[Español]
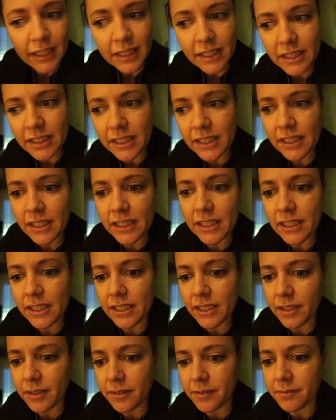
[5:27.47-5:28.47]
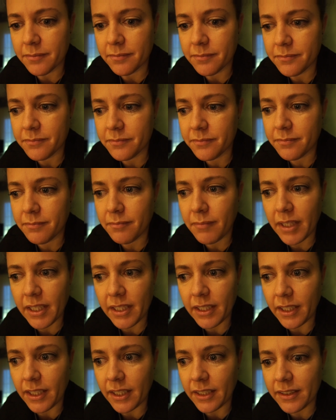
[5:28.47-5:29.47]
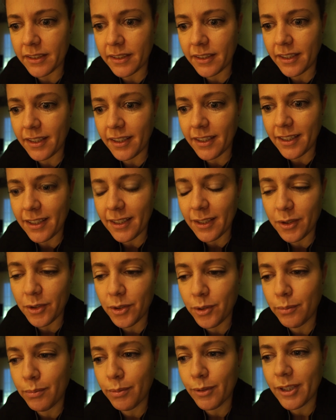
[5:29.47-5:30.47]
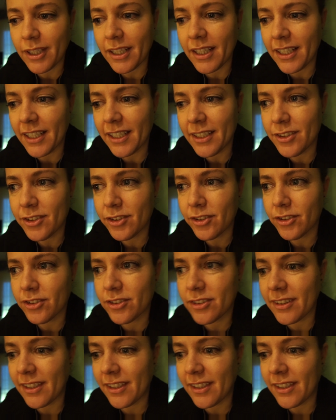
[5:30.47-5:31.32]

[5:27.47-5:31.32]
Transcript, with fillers: y me encanta el grupo que han hecho,